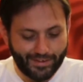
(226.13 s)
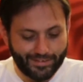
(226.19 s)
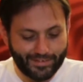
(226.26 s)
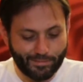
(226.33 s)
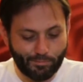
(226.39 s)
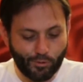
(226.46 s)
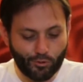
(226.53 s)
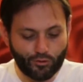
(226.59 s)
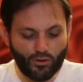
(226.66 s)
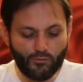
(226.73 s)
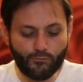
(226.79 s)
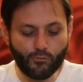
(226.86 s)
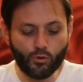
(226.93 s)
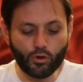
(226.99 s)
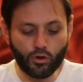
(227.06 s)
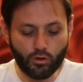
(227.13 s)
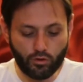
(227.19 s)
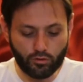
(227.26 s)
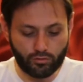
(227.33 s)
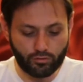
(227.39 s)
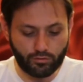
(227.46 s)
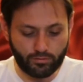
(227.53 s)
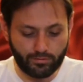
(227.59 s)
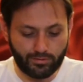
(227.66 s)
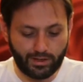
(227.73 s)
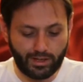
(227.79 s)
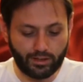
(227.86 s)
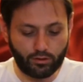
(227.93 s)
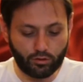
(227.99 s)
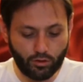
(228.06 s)
Se puso furioso.
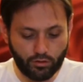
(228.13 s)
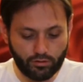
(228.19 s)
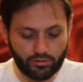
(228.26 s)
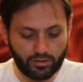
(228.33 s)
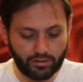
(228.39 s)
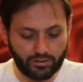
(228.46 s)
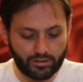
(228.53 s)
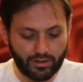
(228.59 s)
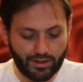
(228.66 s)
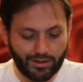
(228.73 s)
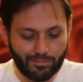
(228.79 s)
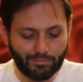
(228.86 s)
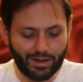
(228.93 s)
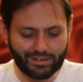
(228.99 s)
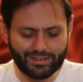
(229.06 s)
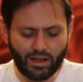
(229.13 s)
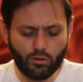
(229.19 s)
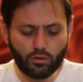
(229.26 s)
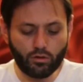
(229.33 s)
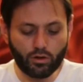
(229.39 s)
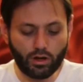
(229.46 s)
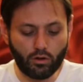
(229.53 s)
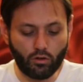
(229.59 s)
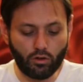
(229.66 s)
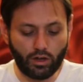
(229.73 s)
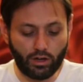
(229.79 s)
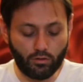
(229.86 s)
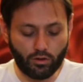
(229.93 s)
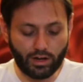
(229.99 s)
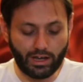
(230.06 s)
Entonces, basado en lo que,
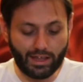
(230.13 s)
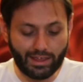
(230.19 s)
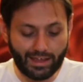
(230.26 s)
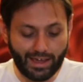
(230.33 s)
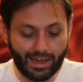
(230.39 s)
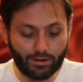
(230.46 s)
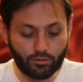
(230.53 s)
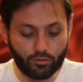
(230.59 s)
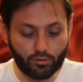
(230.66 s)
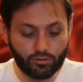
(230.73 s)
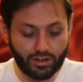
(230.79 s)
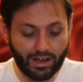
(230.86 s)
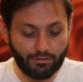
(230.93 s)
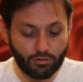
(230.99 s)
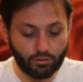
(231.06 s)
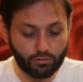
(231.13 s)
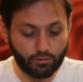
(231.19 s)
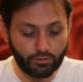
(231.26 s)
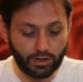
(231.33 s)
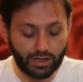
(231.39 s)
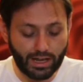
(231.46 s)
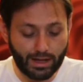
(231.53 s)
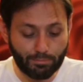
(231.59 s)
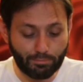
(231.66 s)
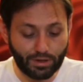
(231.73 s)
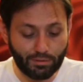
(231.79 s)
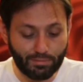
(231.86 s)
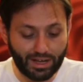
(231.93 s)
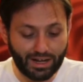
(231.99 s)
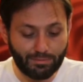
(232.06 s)
en lo que le dijeron los sabios sobre la
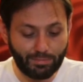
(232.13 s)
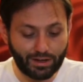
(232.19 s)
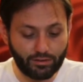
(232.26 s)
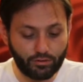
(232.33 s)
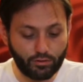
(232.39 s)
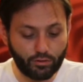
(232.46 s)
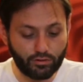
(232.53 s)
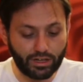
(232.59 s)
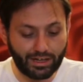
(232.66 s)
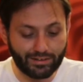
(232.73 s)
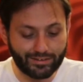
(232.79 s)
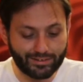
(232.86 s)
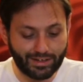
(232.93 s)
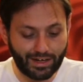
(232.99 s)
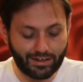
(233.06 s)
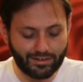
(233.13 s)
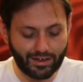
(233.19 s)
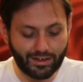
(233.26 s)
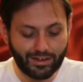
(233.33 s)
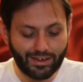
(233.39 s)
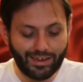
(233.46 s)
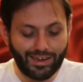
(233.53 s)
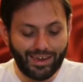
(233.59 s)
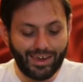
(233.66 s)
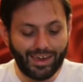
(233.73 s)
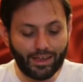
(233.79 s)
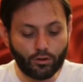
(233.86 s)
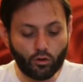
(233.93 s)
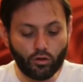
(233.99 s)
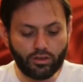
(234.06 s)
primera aparición de la estrella,
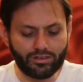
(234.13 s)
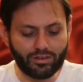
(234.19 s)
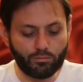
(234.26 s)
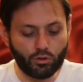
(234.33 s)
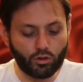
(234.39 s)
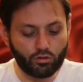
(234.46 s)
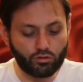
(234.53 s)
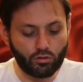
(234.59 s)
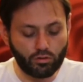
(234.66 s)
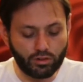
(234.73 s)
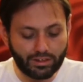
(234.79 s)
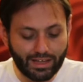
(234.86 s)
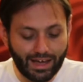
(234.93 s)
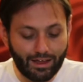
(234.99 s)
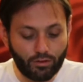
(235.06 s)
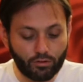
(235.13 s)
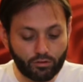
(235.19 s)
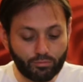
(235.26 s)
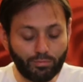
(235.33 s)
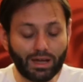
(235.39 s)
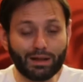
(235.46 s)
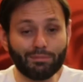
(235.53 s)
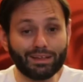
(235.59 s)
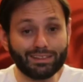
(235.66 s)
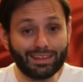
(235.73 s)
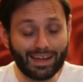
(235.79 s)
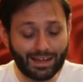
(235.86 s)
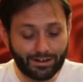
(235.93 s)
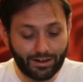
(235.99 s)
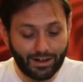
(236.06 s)
Herodes envió soldados para
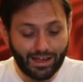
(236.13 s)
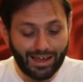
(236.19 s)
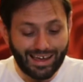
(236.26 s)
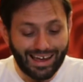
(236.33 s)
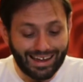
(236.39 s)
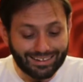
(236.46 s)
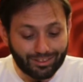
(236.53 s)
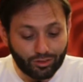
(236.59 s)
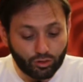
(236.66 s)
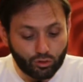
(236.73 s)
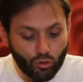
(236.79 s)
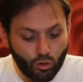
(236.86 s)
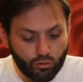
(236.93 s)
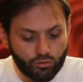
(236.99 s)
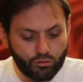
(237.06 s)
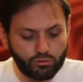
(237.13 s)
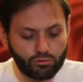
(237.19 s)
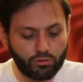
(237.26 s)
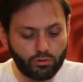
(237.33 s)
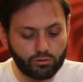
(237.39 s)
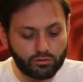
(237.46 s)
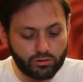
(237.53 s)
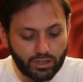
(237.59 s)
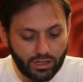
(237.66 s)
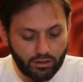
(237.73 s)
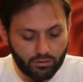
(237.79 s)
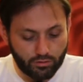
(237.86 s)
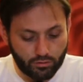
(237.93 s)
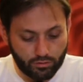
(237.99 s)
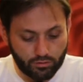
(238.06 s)
matar a todos los
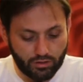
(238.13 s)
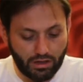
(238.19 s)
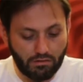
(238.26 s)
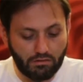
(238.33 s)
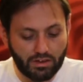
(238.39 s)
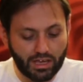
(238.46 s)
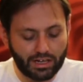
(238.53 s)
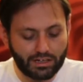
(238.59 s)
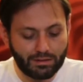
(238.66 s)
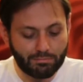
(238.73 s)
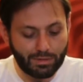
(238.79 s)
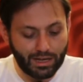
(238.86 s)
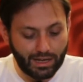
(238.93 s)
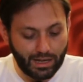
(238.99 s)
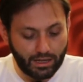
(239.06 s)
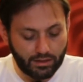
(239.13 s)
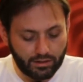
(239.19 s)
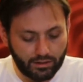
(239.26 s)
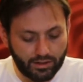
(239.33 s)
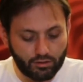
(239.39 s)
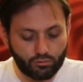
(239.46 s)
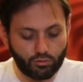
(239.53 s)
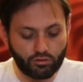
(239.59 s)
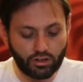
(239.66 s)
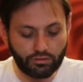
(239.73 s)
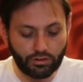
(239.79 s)
niños que vivieran en Belén y en sus